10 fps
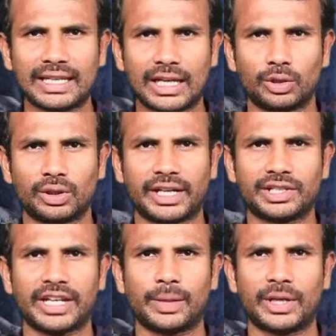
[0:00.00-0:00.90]
చందాతో
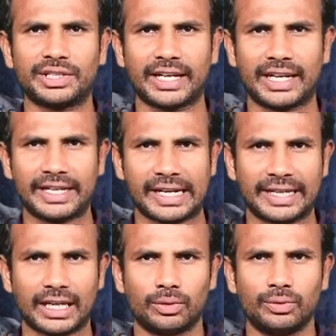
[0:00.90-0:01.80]
ట్రస్ట్ ఏర్పాటు చేయాలని
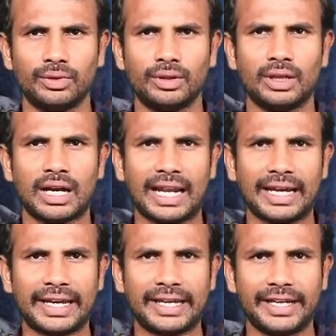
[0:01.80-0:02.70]
అడిగారు
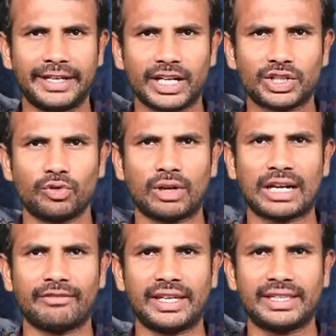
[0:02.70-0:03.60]
అలాగే ఈ ట్రస్ట్
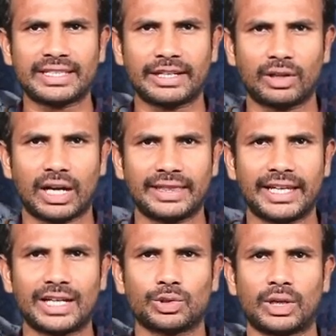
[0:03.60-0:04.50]
ద్వారా వైద్య సేవలు
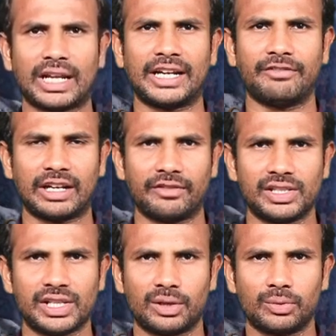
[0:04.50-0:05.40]
అందేలా చూడాలని
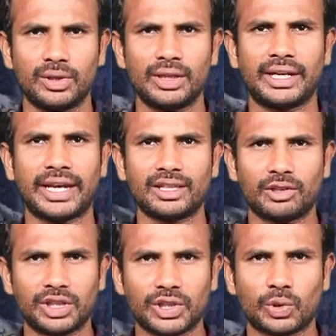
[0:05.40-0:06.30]
విన్నవించారు
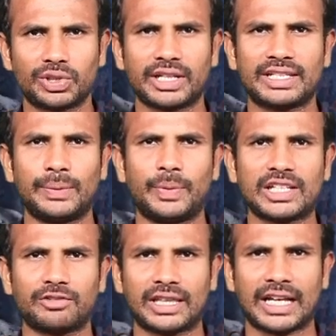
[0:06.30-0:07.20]
కేంద్రం తీసుకొచ్చిన
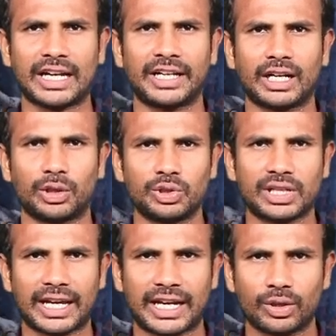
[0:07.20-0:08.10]
సిపిఎస్ విధానాన్ని రద్దు
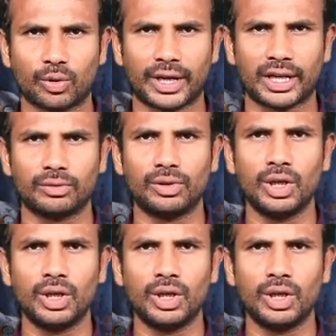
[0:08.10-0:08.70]
చేయాలని కోరారు